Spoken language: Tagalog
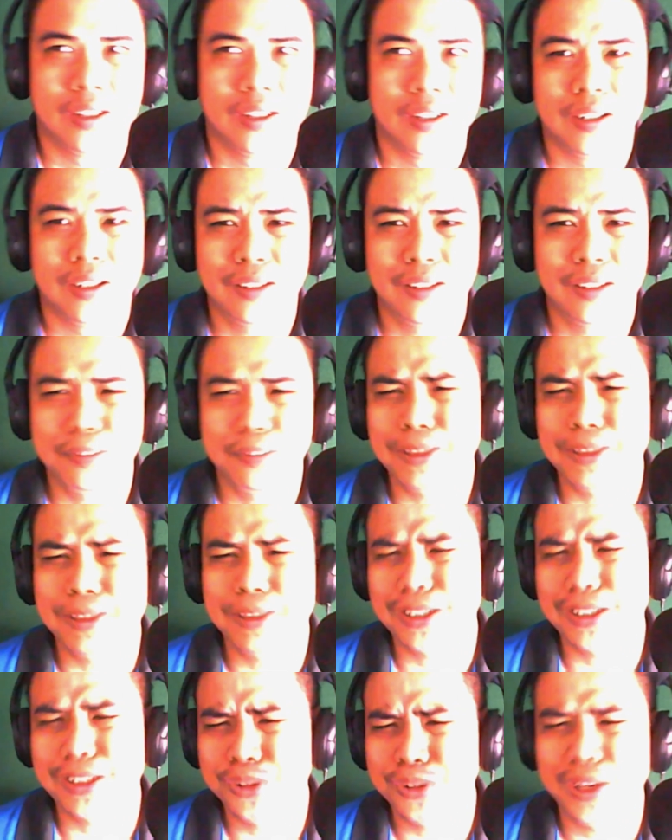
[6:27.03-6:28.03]
nasa
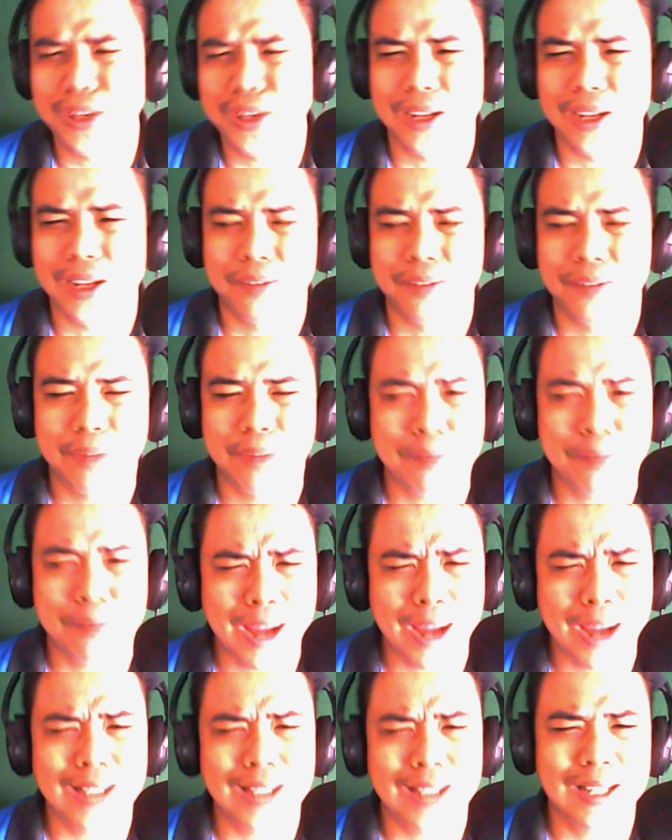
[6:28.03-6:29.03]
batas yun eh.
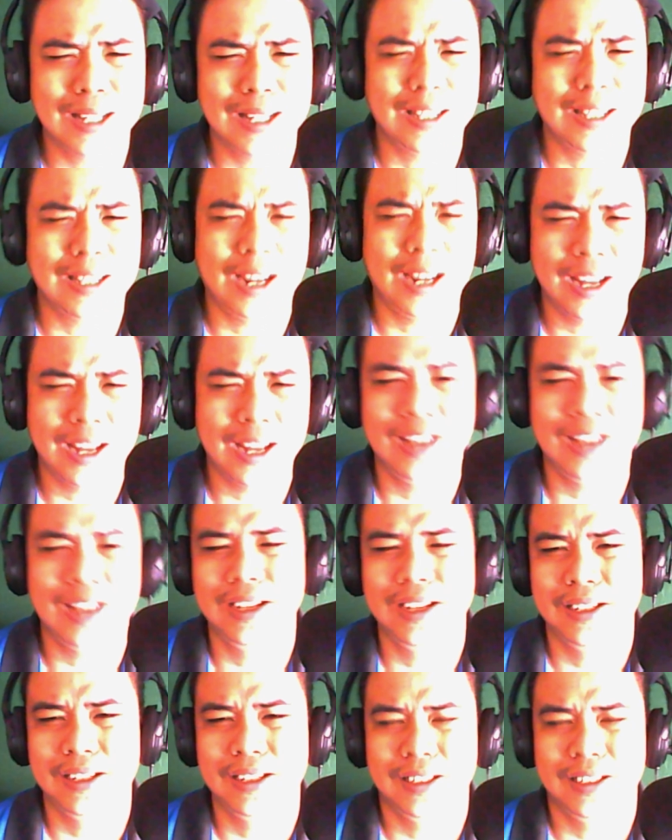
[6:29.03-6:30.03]
Pinapangit lang talaga
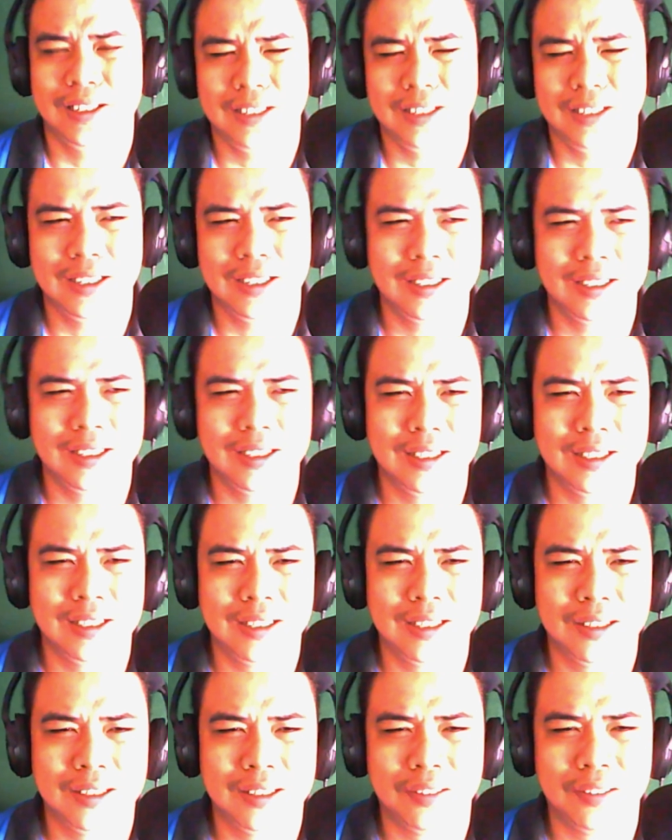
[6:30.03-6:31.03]
ng,
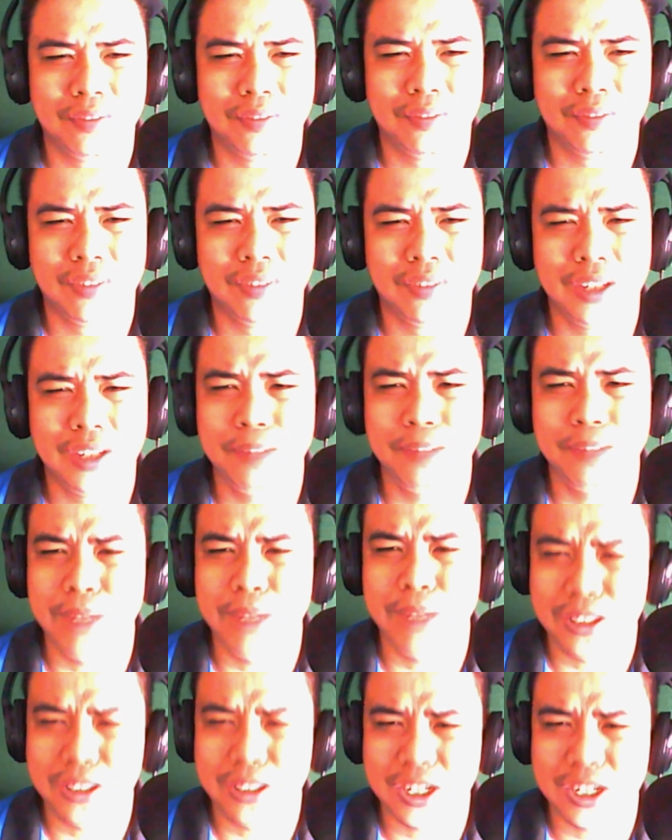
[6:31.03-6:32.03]
ng
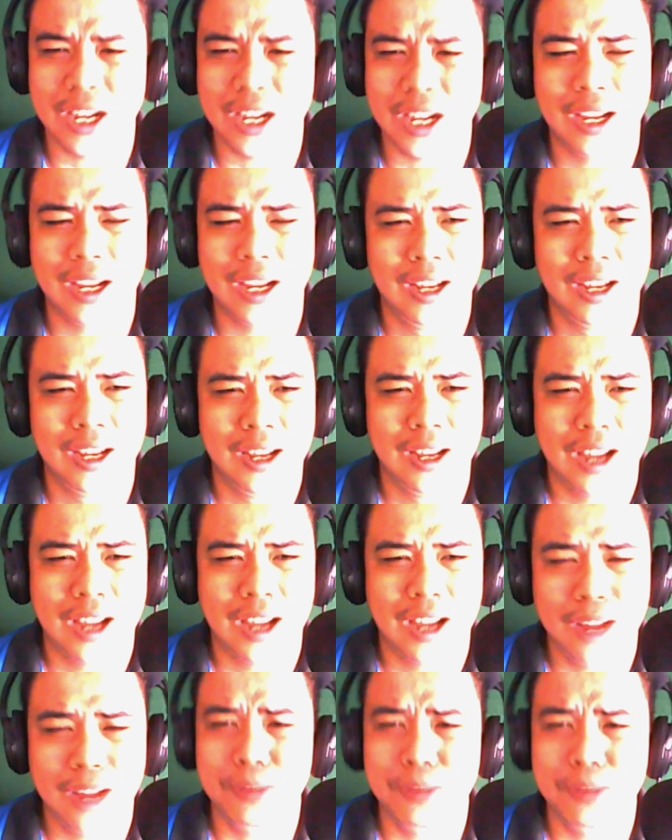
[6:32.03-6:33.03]
media
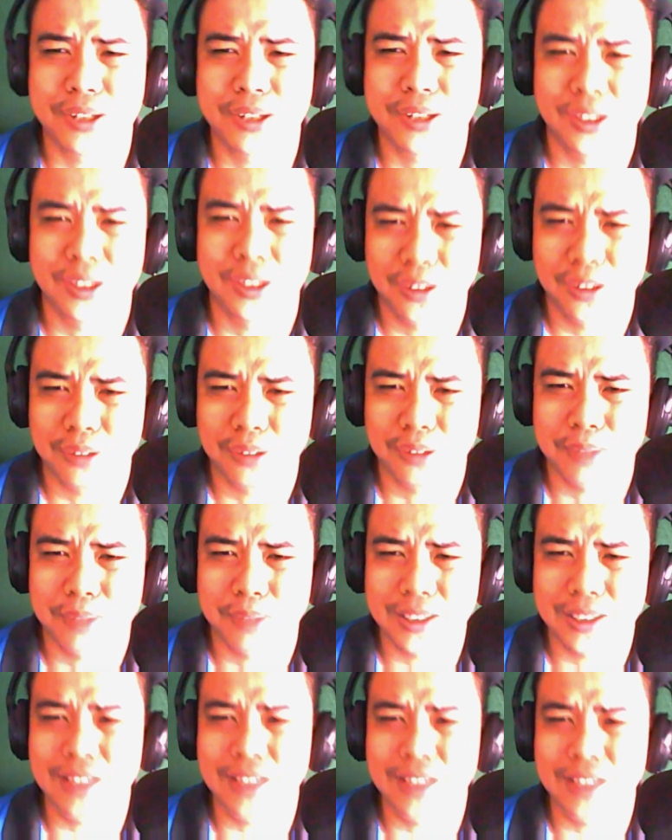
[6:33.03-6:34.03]
ang martial law. But
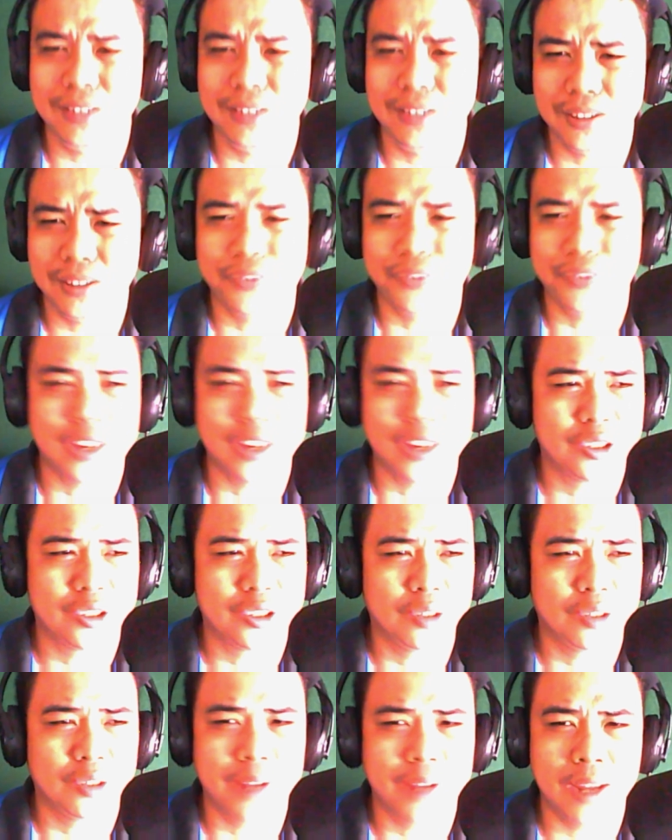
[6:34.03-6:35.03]
this is a
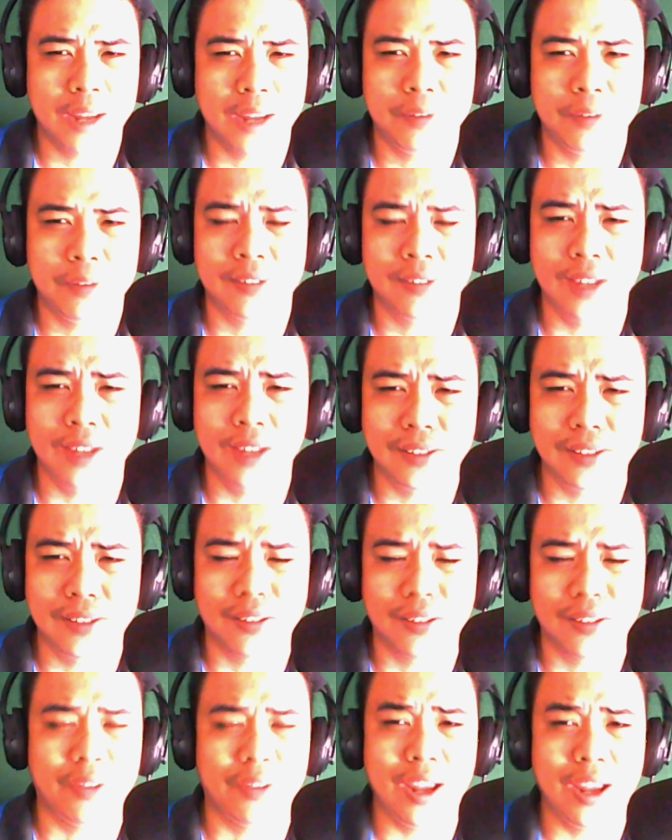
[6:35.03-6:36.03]
function every states,
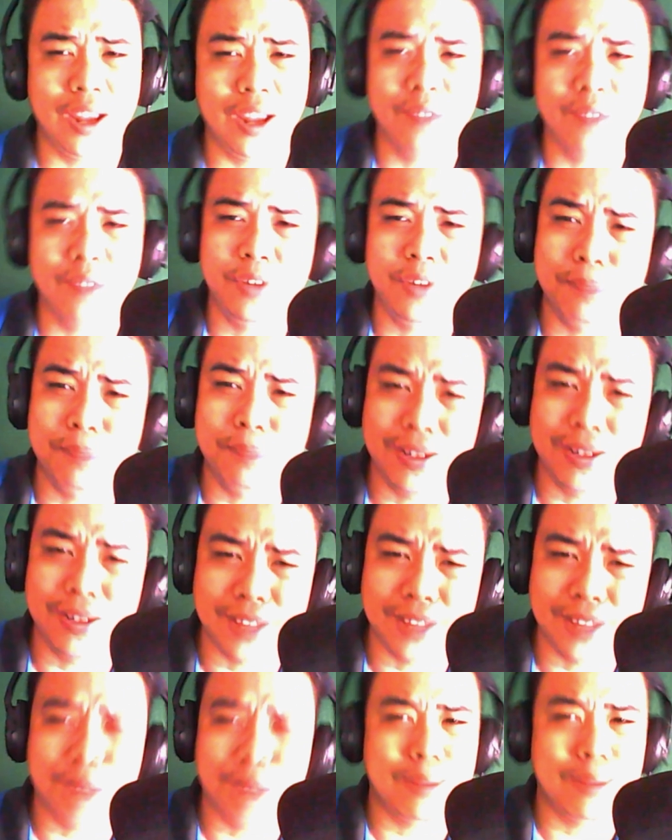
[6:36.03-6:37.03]
of every
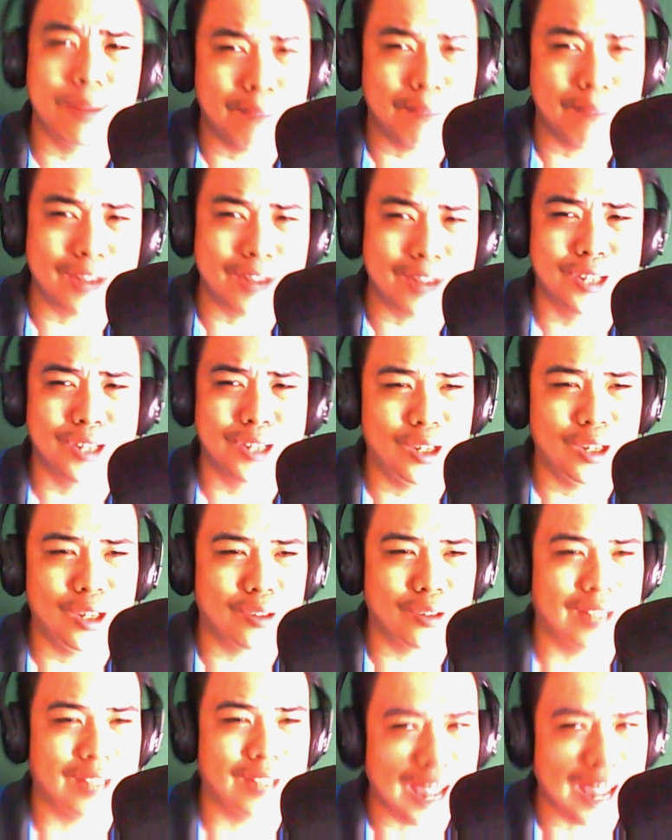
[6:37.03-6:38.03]
bansa, may martial law
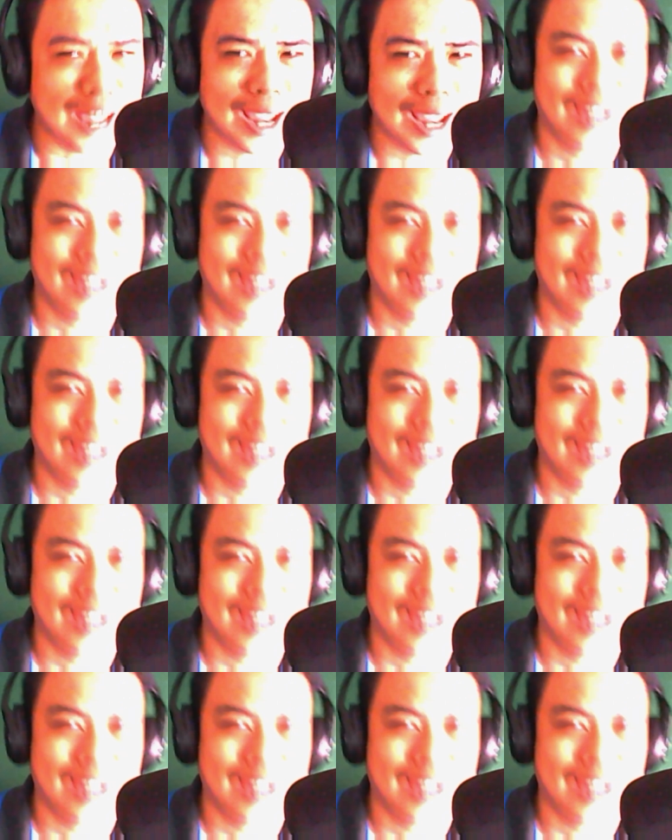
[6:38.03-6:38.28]
sila.